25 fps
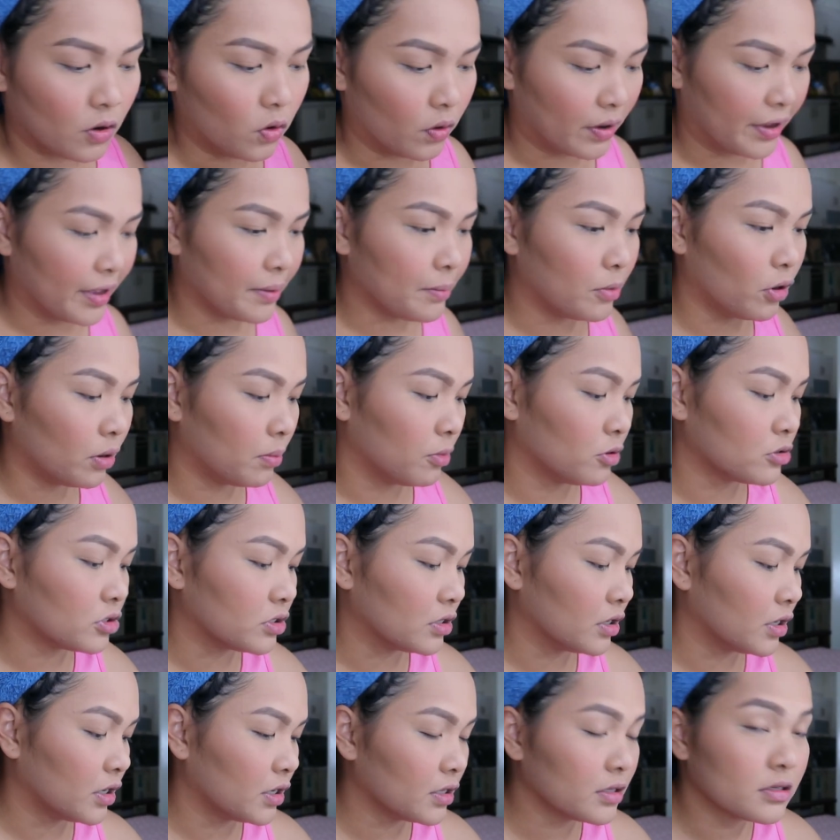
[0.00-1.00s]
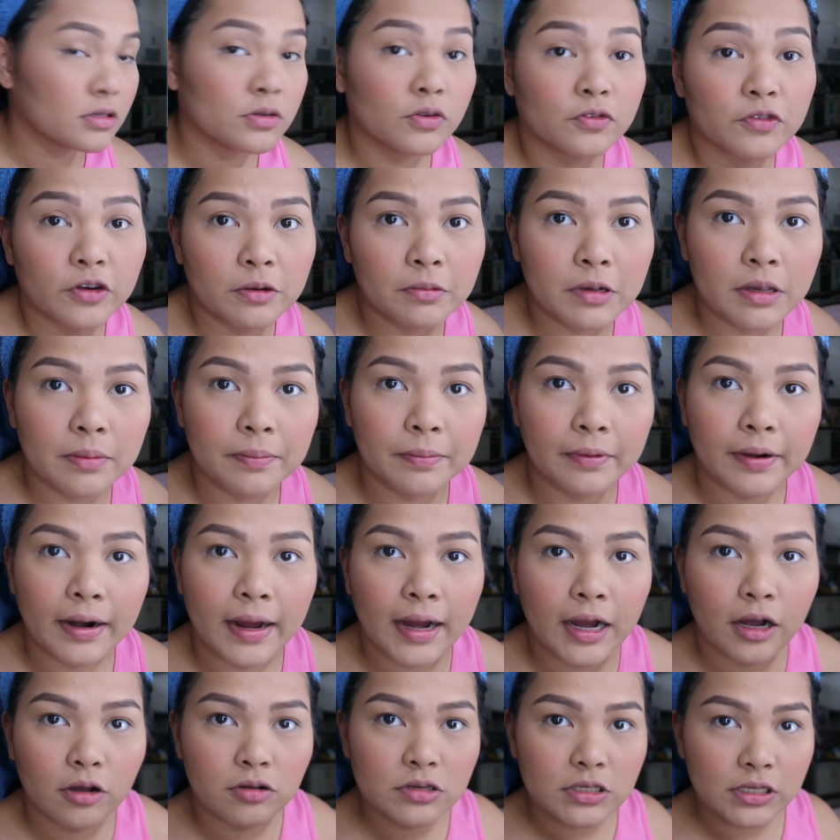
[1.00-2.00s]
Okay, I'm almost done. So, for my
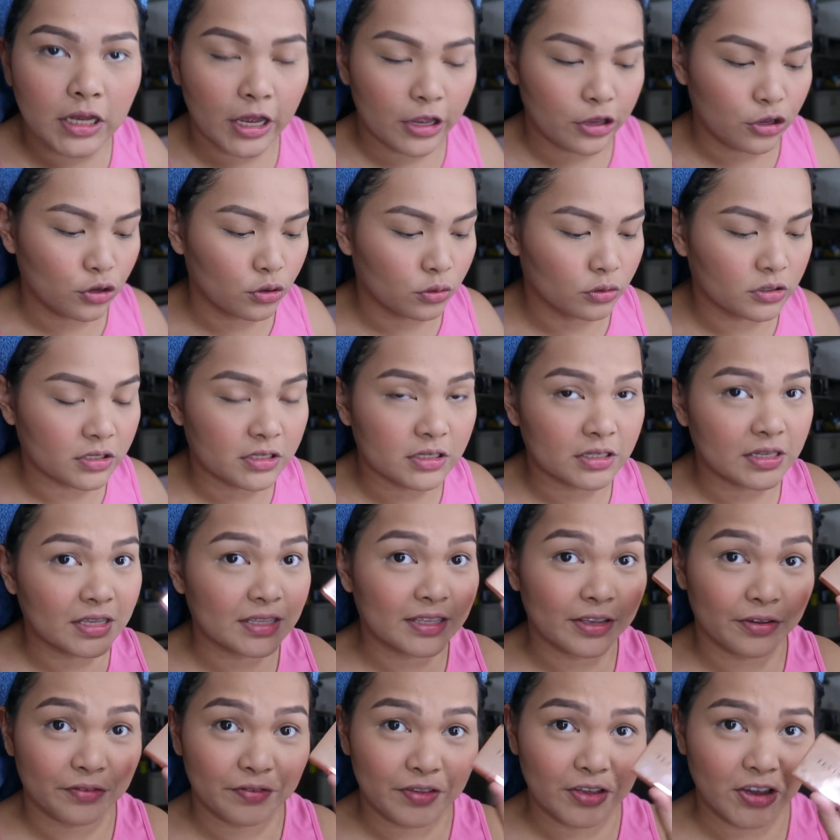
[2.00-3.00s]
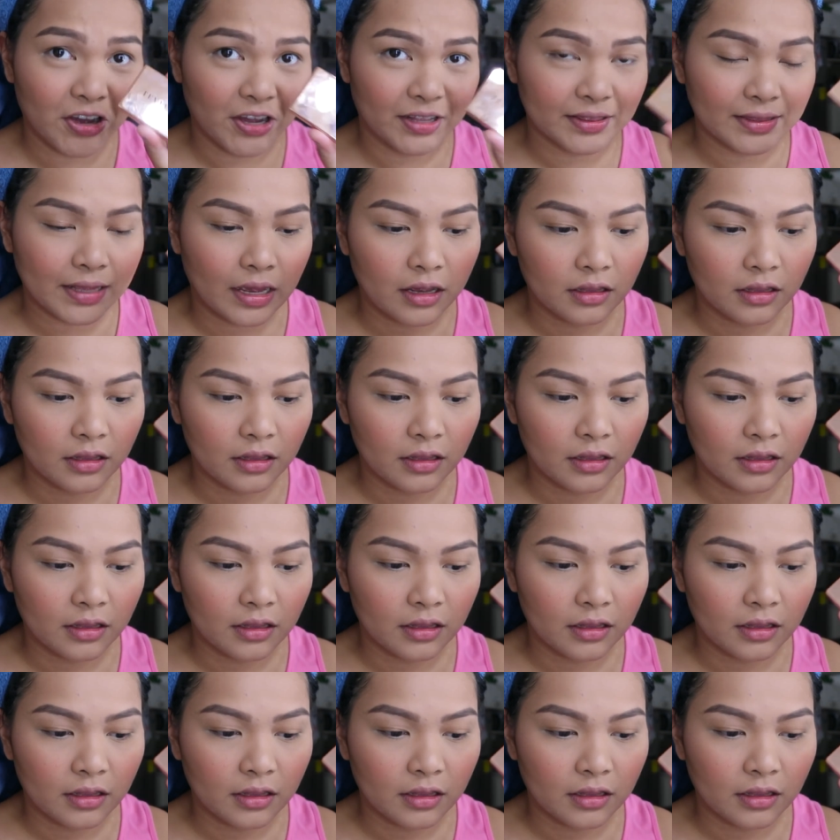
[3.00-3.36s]
brows, I used C. Cetaviant.